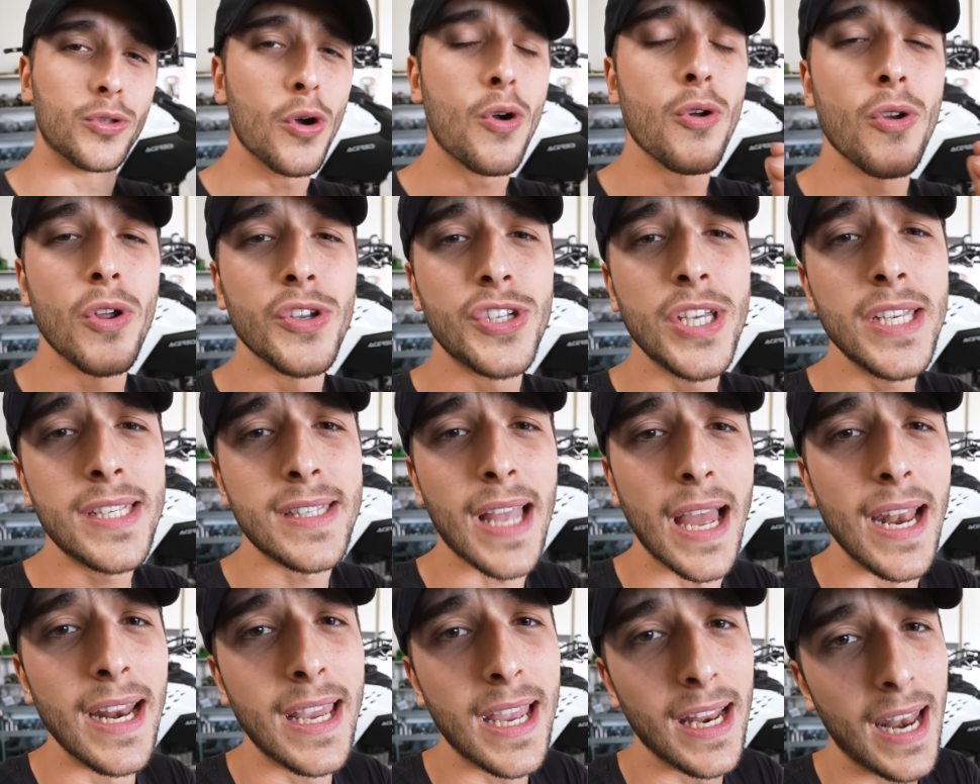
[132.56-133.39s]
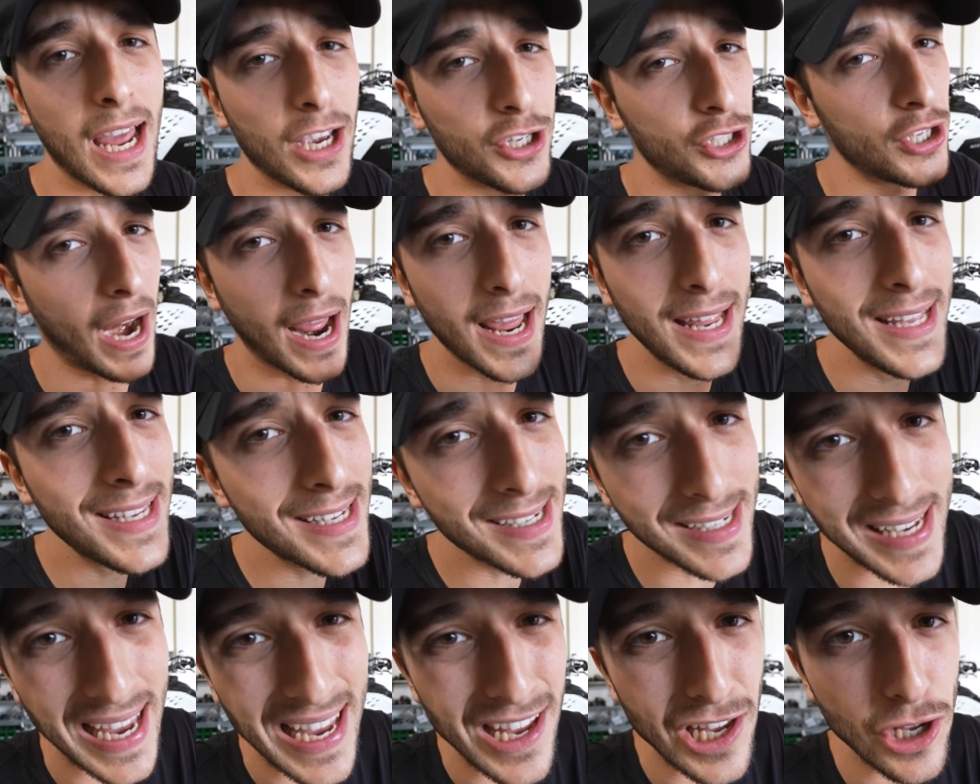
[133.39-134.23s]
tocco noisy style che lascerà il
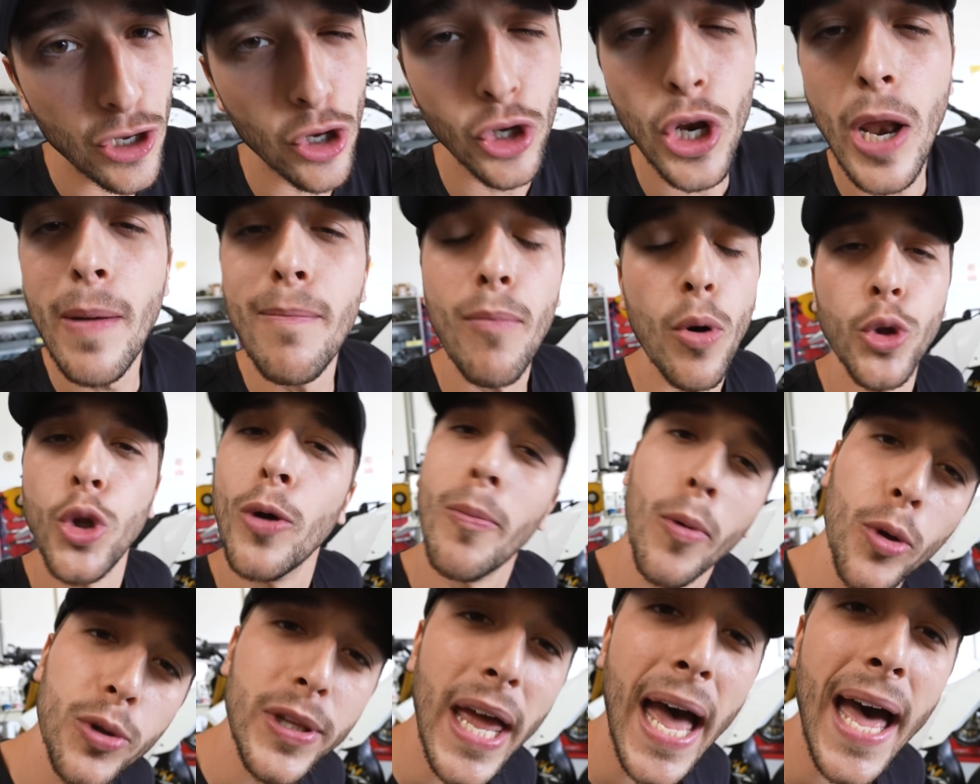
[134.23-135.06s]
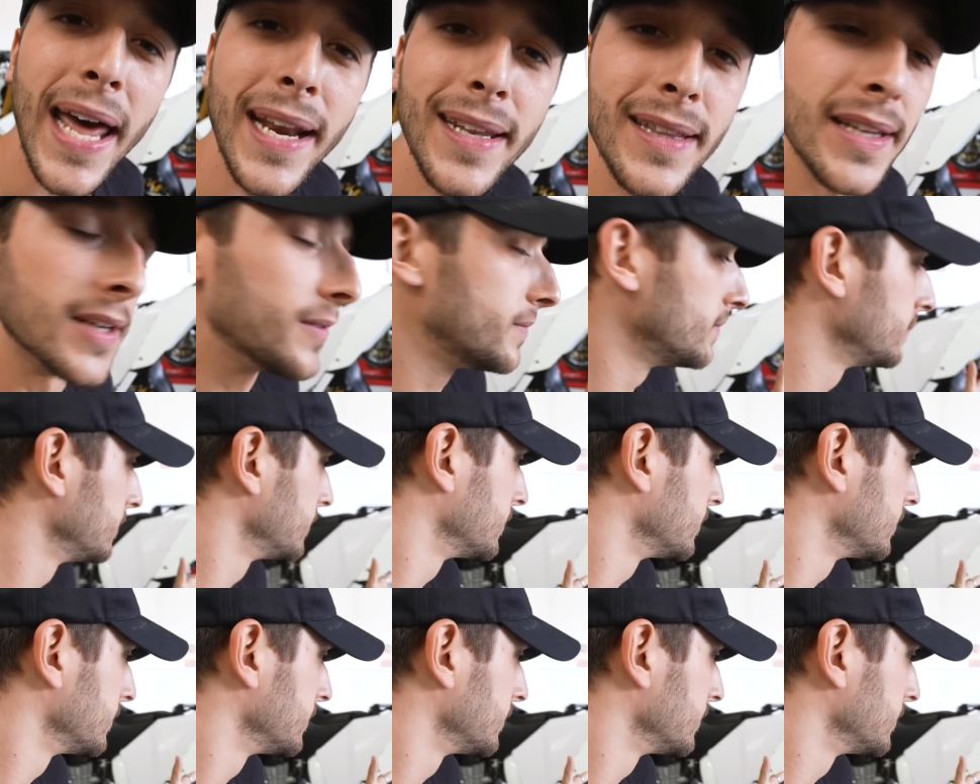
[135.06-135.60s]
segno nel mondo motard